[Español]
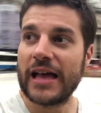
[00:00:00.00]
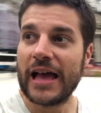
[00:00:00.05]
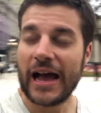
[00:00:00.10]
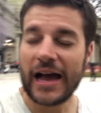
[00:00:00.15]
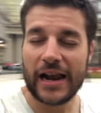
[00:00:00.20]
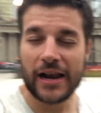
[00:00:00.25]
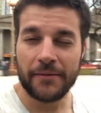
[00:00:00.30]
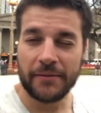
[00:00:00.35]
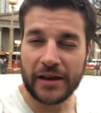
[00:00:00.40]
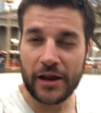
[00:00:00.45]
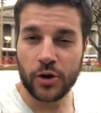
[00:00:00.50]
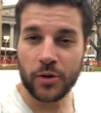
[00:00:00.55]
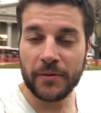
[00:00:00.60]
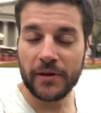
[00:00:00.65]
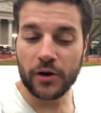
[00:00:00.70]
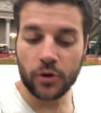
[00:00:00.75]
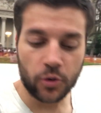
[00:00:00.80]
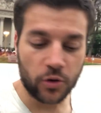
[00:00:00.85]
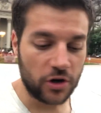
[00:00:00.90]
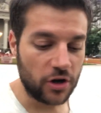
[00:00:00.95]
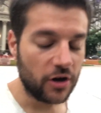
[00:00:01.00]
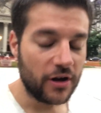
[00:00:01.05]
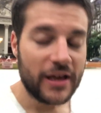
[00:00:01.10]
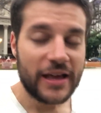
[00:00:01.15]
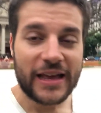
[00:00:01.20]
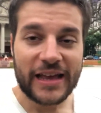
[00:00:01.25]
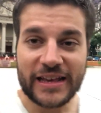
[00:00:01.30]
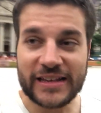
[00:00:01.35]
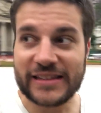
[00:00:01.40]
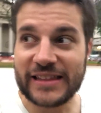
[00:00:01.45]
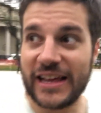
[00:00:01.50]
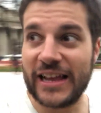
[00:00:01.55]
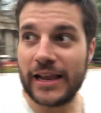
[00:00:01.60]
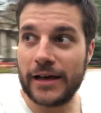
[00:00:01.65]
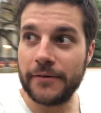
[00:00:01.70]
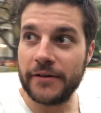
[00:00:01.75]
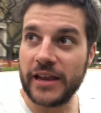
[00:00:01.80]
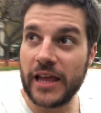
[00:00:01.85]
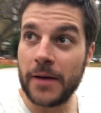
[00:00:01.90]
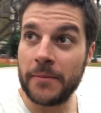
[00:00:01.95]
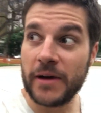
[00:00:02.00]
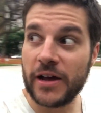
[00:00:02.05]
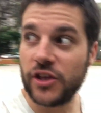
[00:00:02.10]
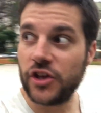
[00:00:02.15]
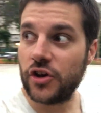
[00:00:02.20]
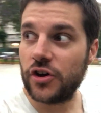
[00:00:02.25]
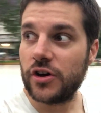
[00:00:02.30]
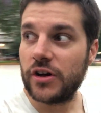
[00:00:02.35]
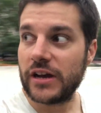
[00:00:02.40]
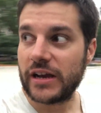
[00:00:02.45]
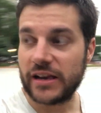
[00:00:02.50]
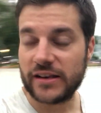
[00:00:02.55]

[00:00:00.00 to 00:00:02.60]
la avenida 9 de Julio está la avenida Mayo,